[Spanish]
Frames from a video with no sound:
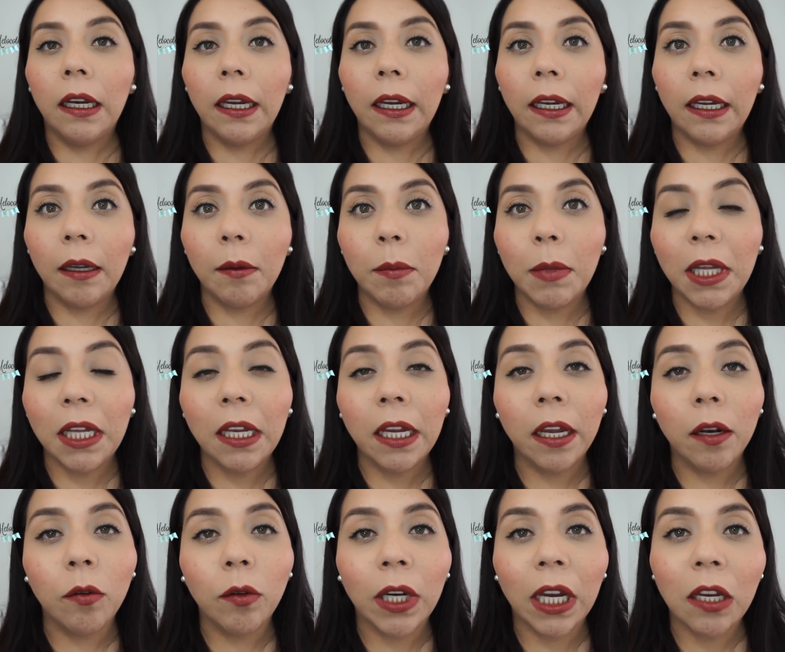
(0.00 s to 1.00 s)
eh, me
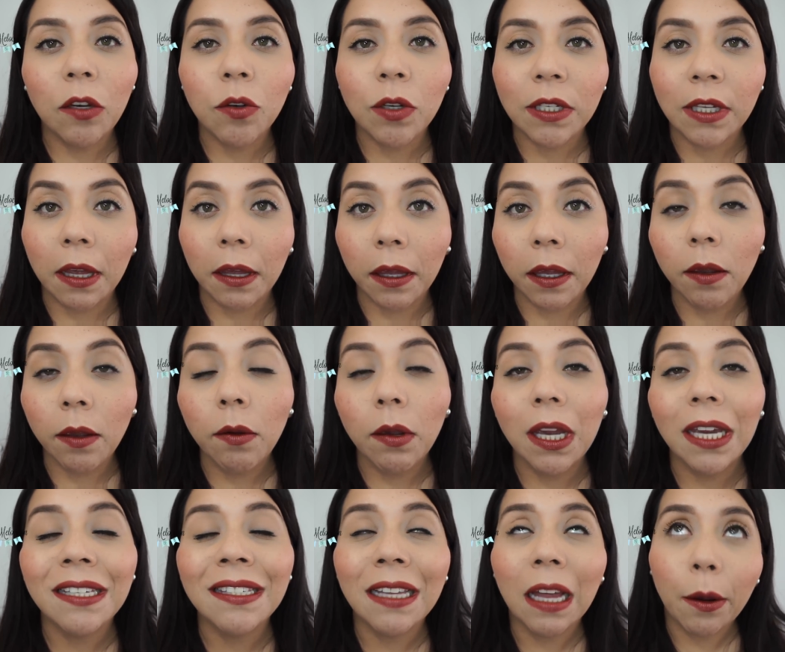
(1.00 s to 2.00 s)
dijeron que yo
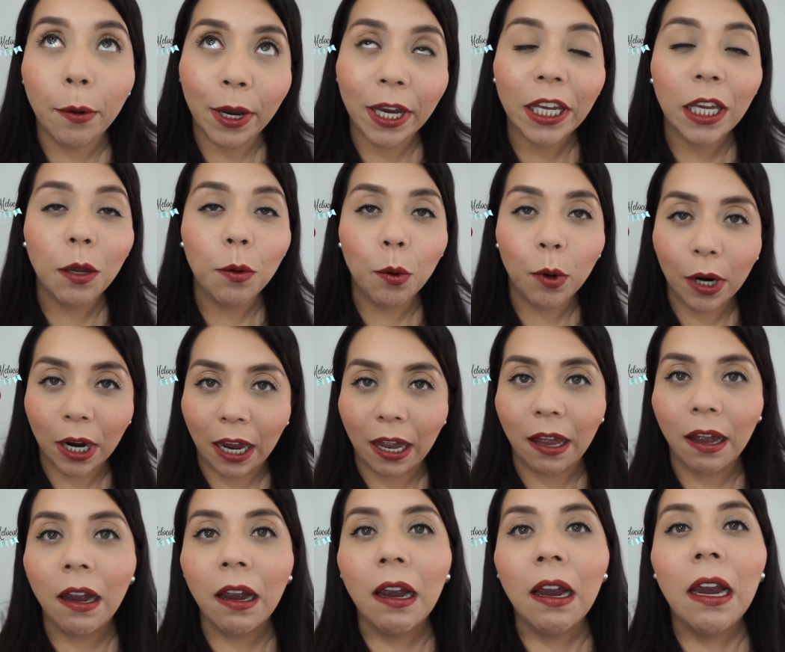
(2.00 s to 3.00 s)
estaba
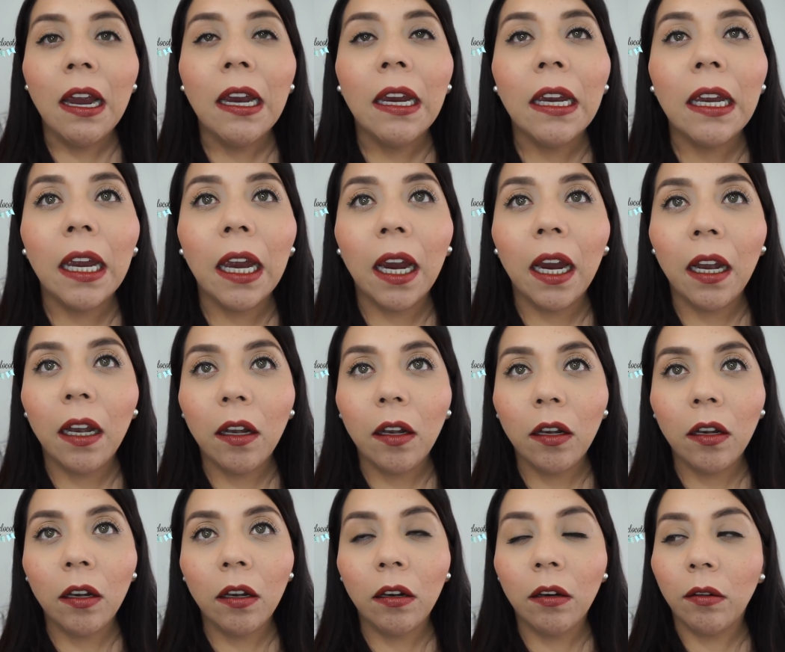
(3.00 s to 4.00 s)
equivocada, que
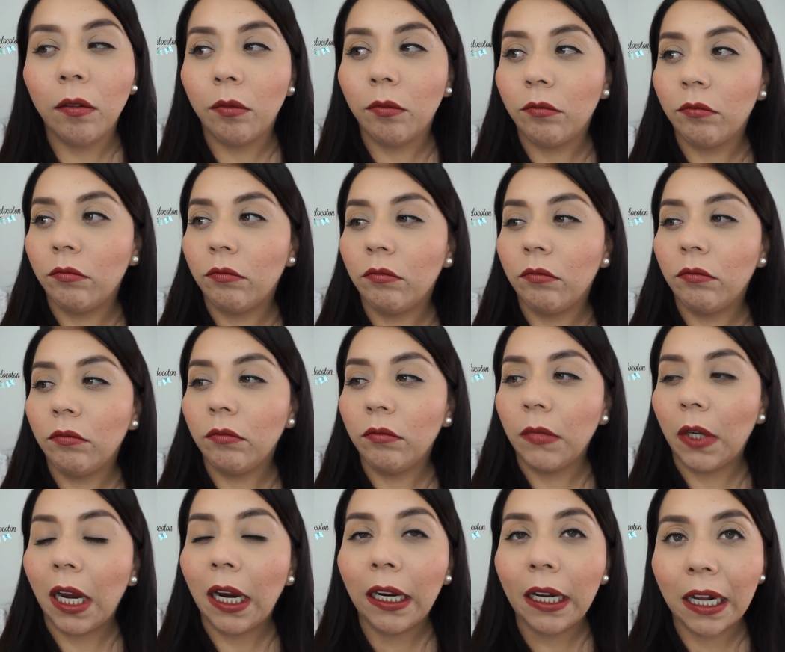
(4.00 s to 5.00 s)
el
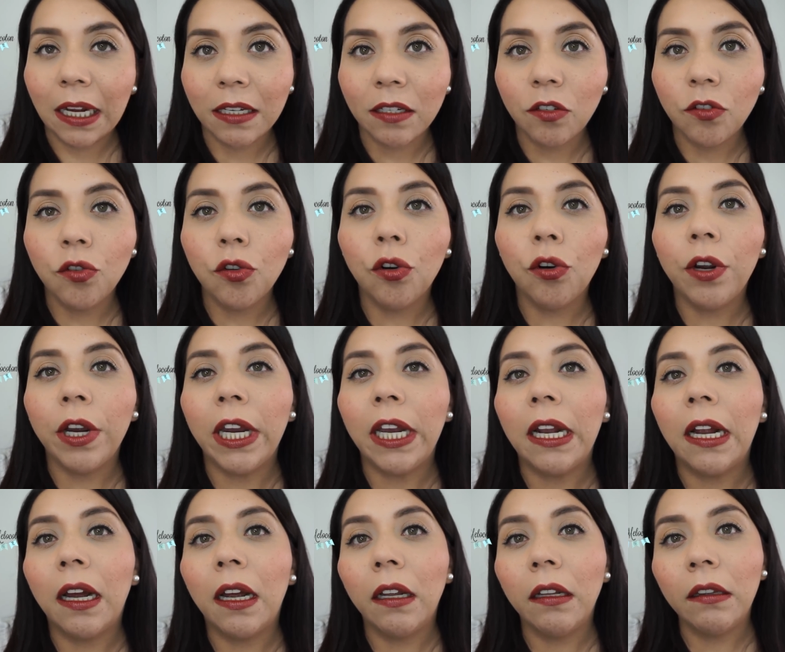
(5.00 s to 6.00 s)
Agras no
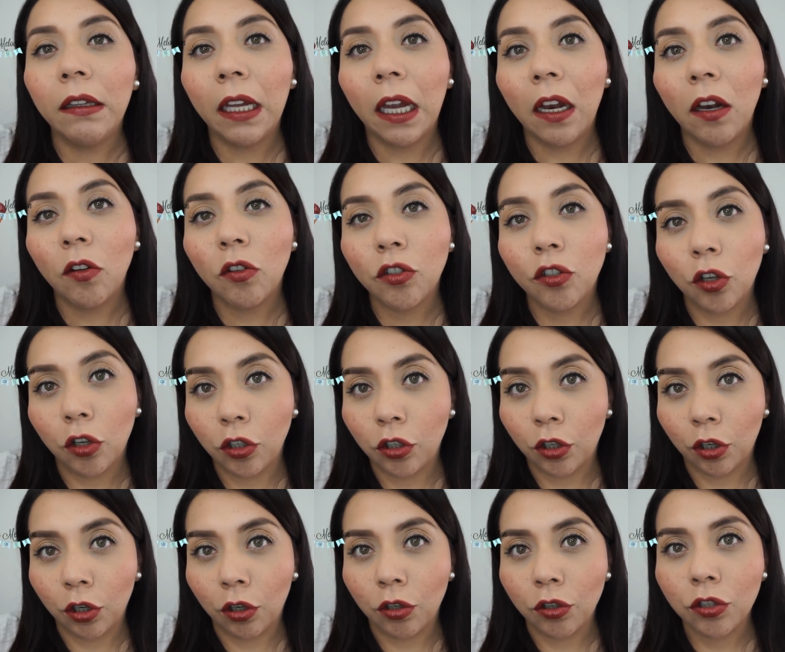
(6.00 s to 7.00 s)
era de los
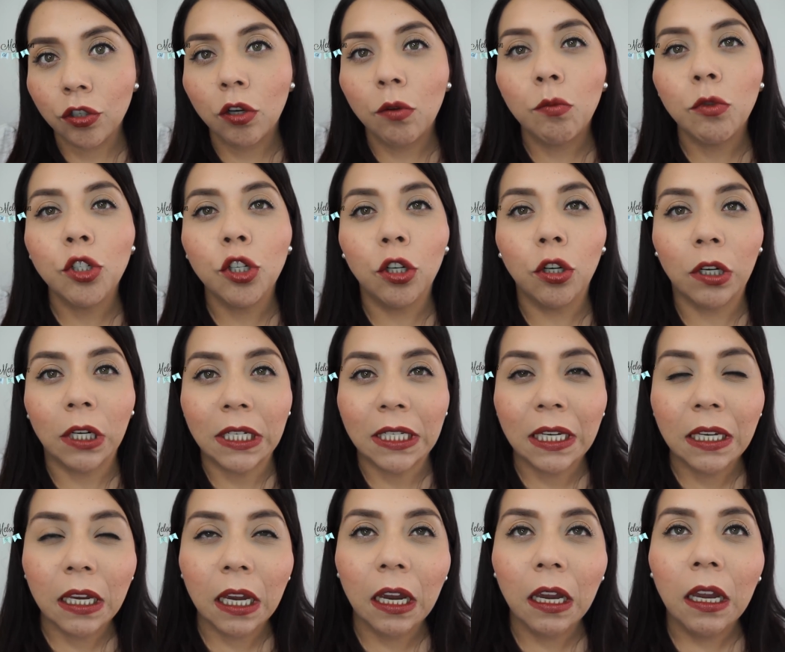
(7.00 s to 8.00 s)
tonos rojos como yo lo
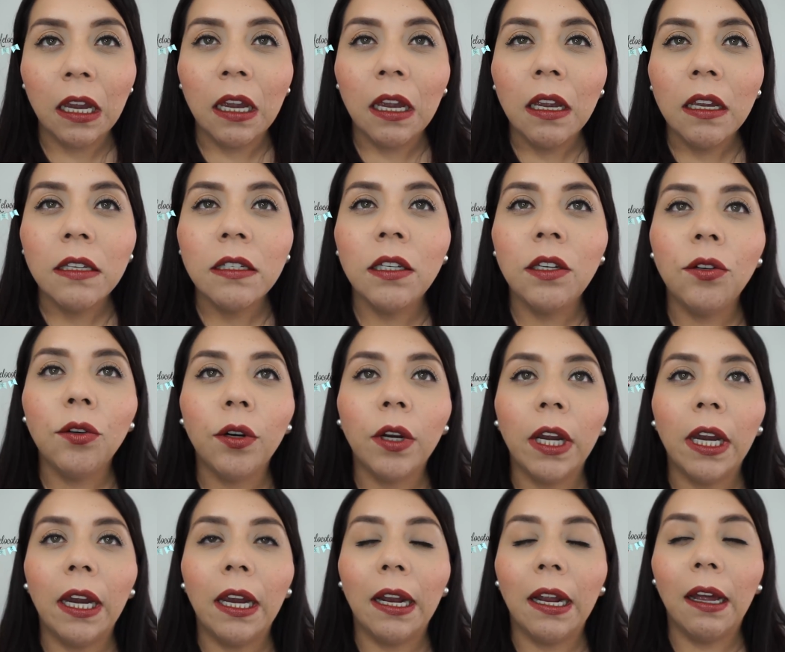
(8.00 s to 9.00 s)
reseñé, sino
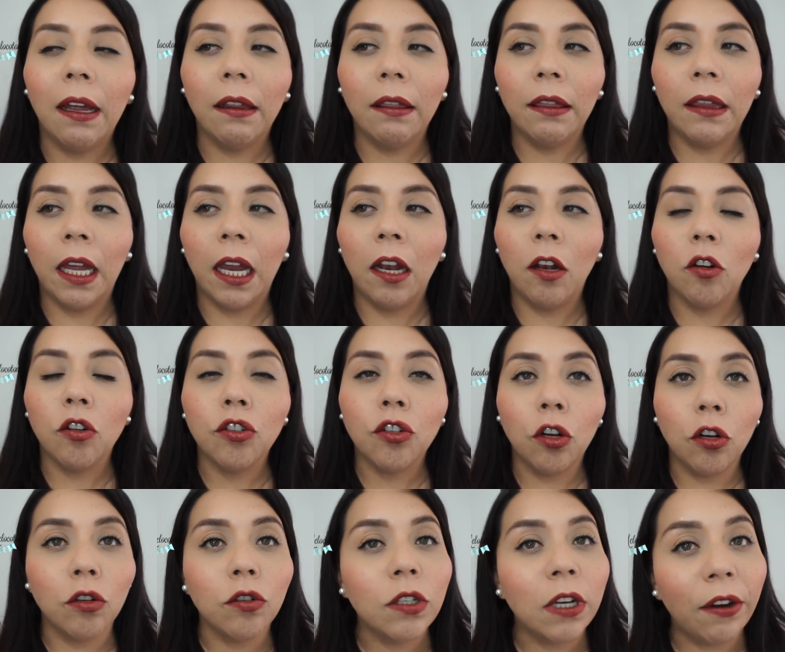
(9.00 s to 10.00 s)
que era de los
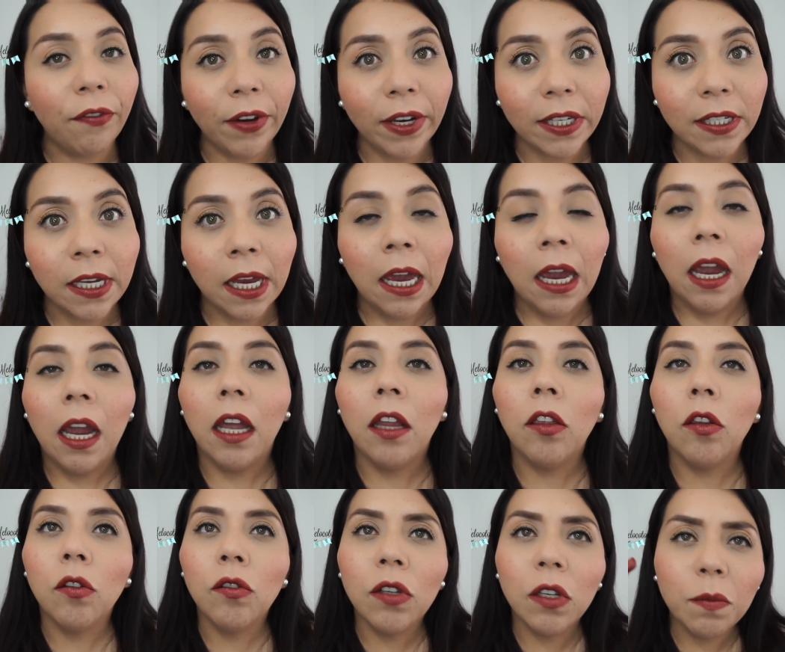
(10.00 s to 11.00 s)
tonos cafés.
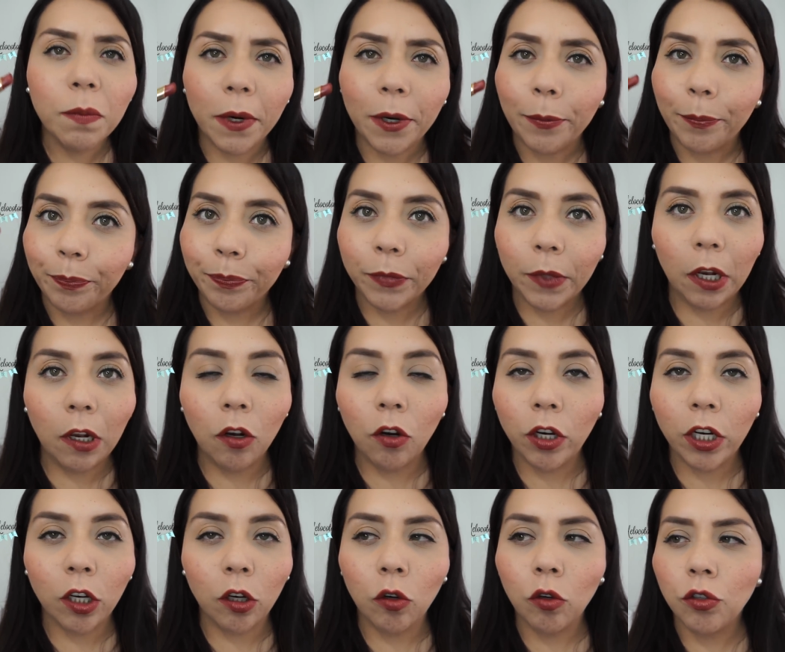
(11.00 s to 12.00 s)
Entonces, bueno, lo
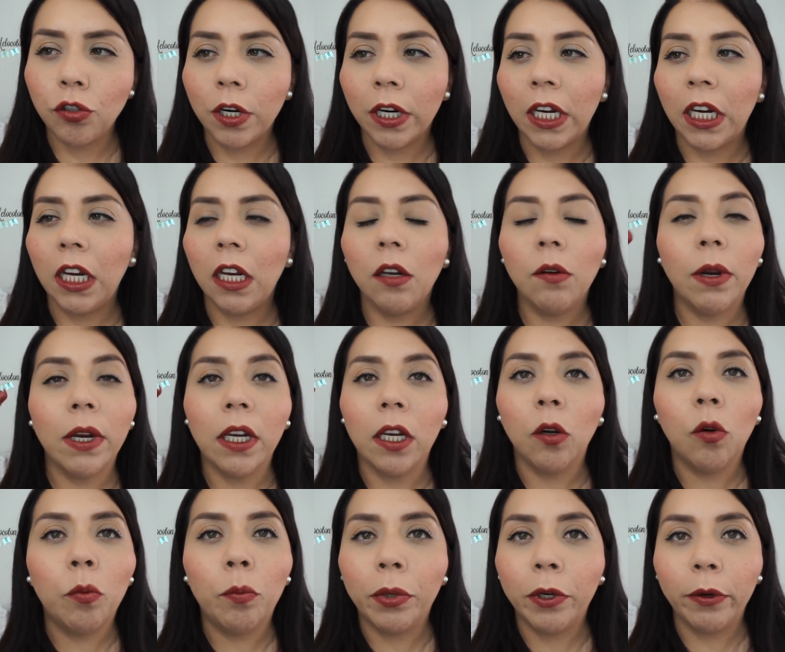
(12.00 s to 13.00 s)
incluyo aquí, no hay
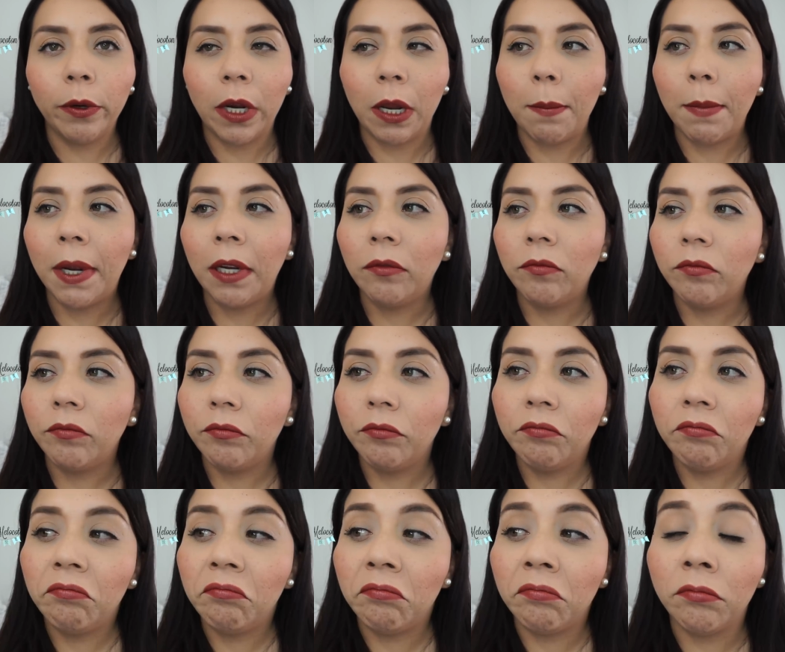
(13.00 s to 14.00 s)
ningún problema.
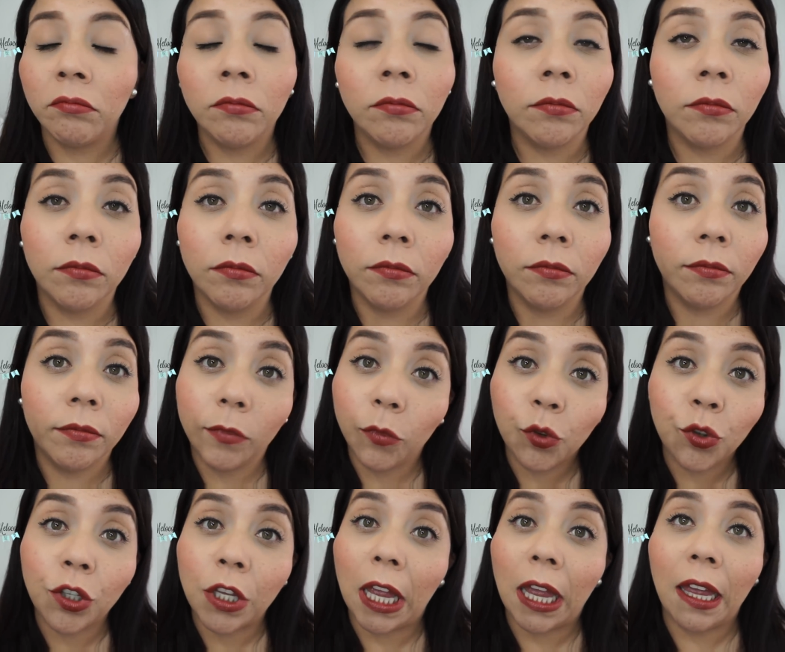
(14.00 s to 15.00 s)
Mm,
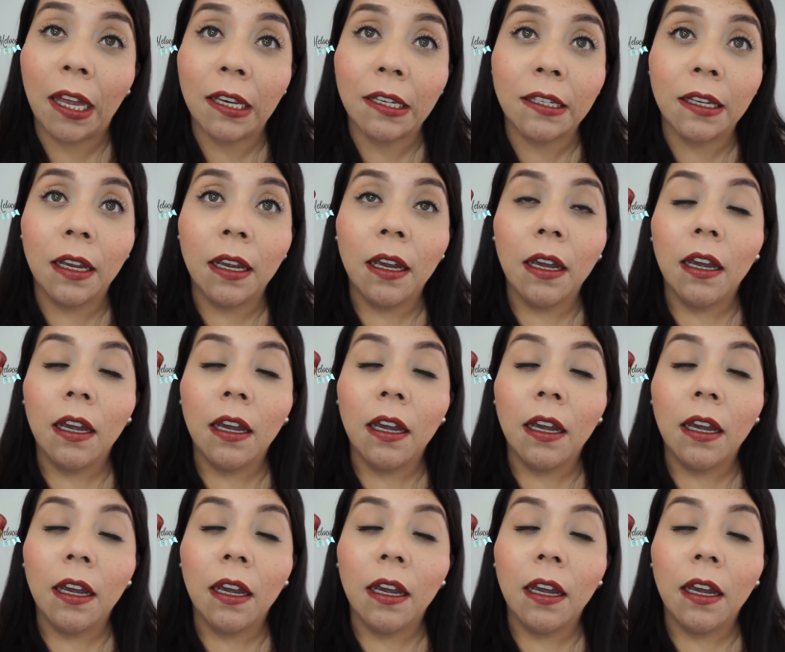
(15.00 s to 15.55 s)
ustedes